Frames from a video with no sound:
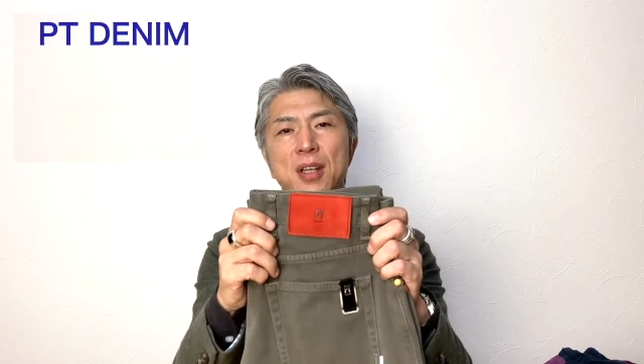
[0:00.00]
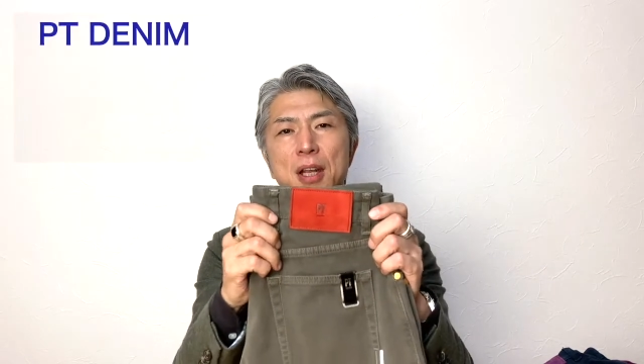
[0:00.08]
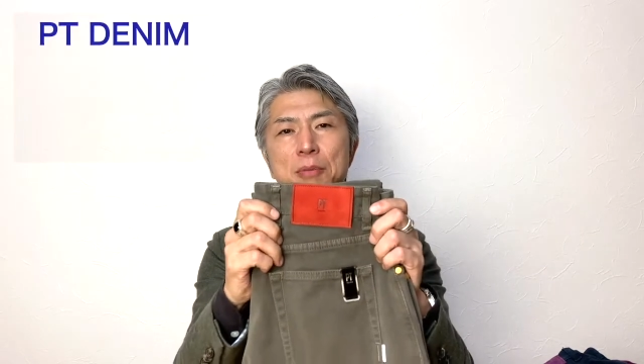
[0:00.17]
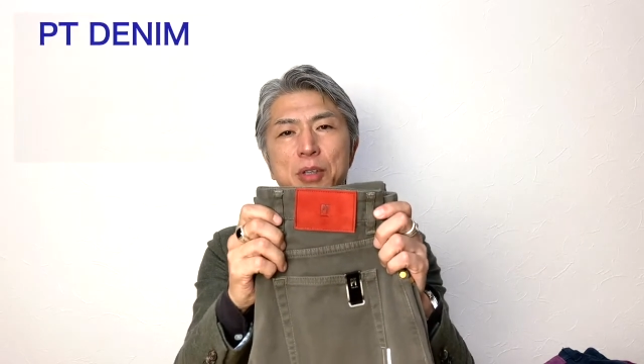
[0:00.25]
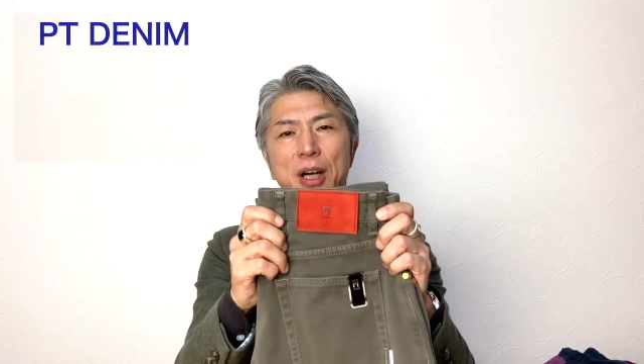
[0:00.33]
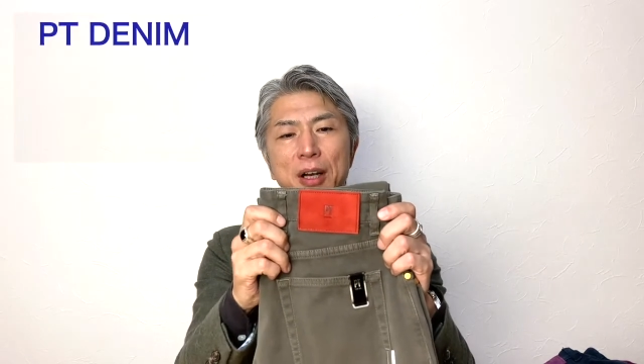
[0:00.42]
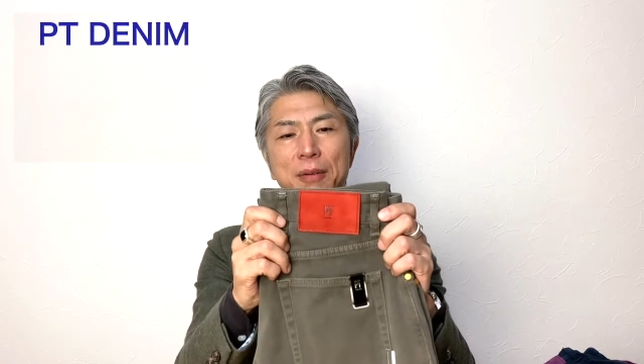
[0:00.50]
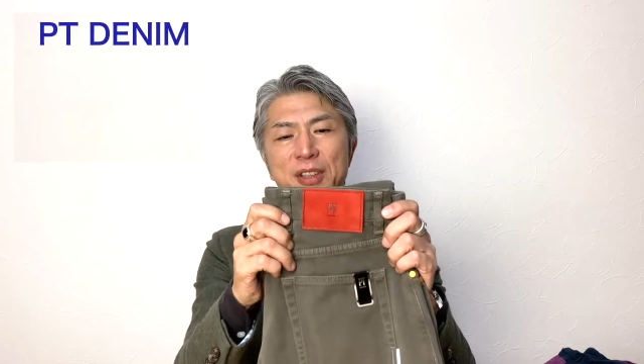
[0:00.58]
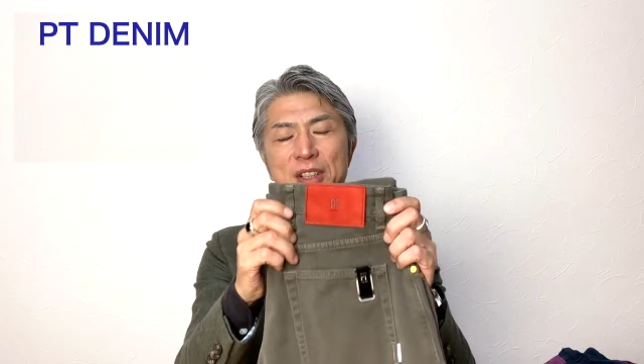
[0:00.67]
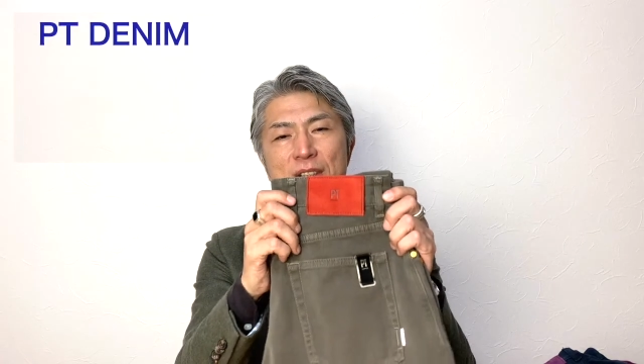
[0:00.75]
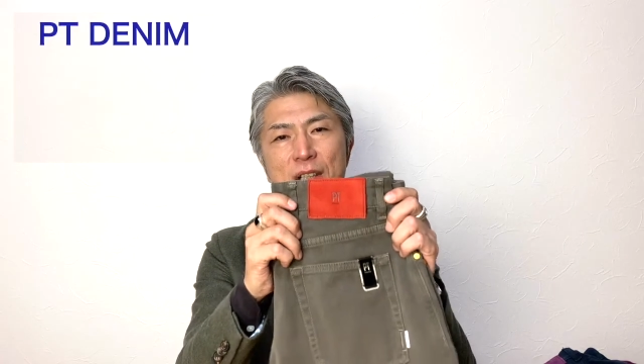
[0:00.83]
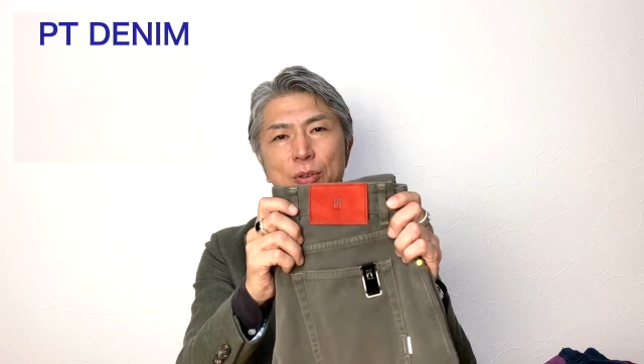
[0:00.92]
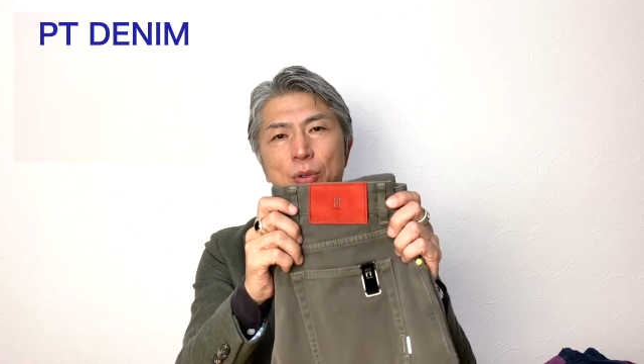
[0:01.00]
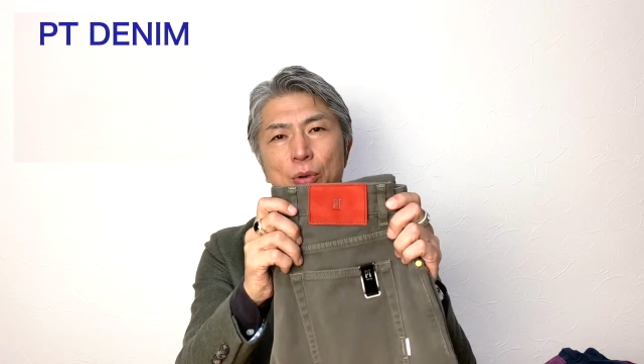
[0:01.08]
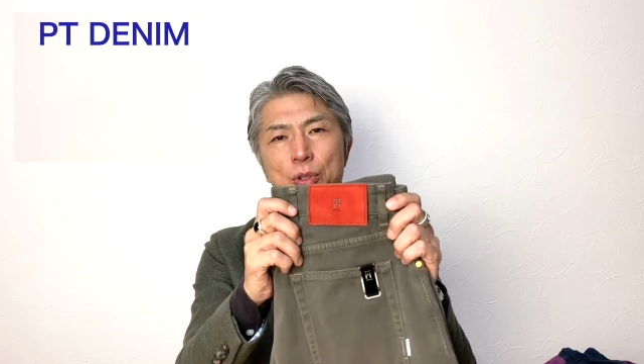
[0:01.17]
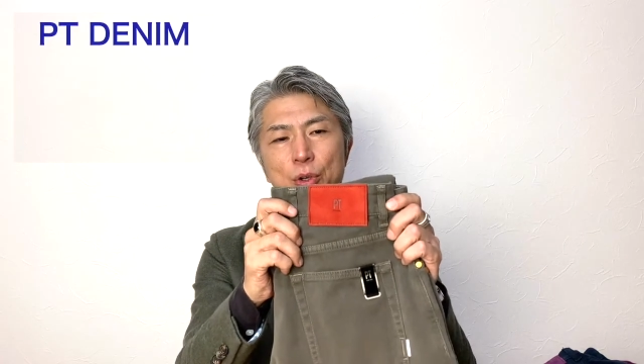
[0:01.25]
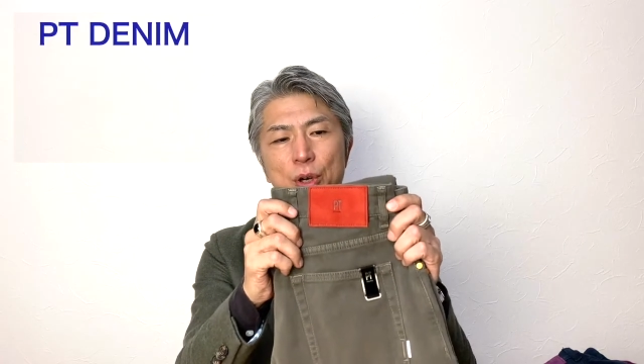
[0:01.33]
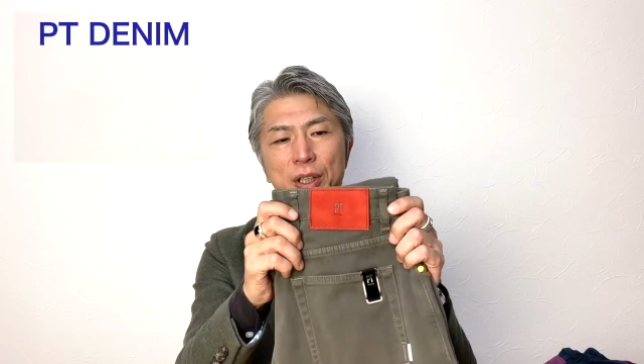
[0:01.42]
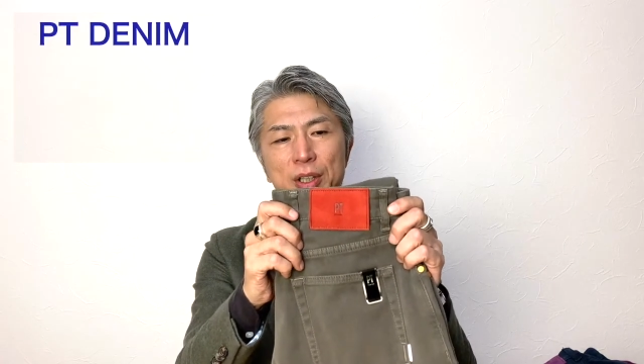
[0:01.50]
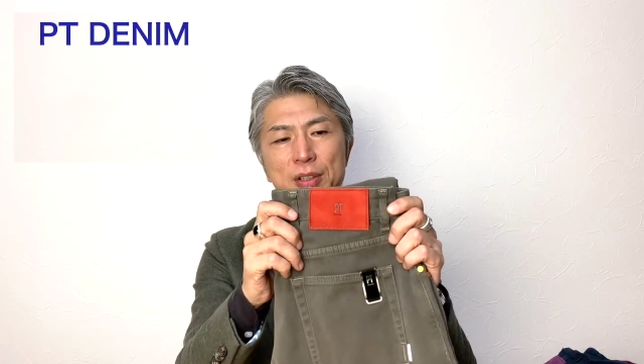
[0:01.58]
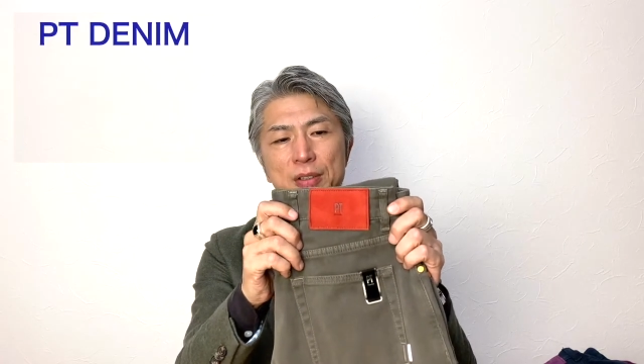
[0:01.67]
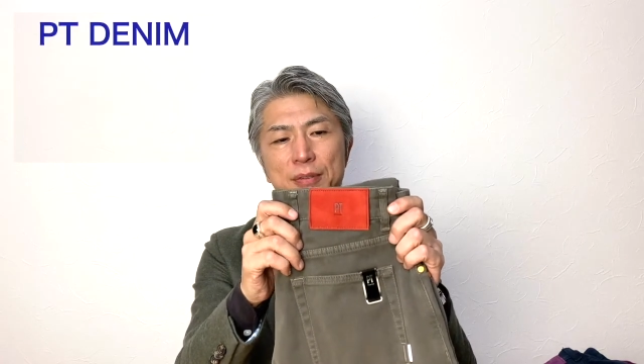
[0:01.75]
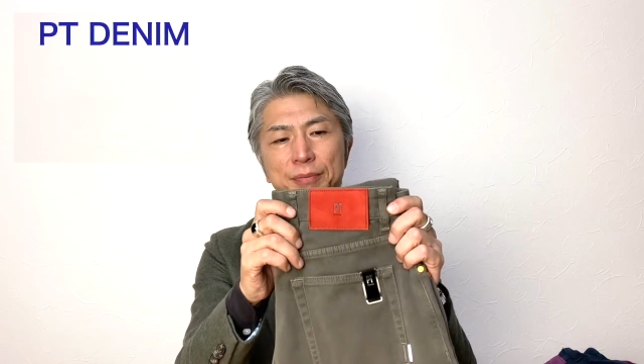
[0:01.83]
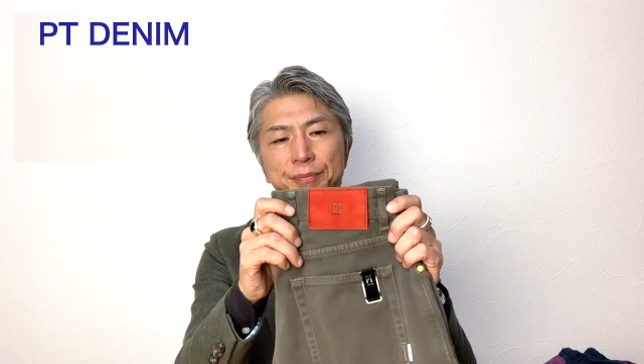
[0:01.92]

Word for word: デニムから新作のご紹介です。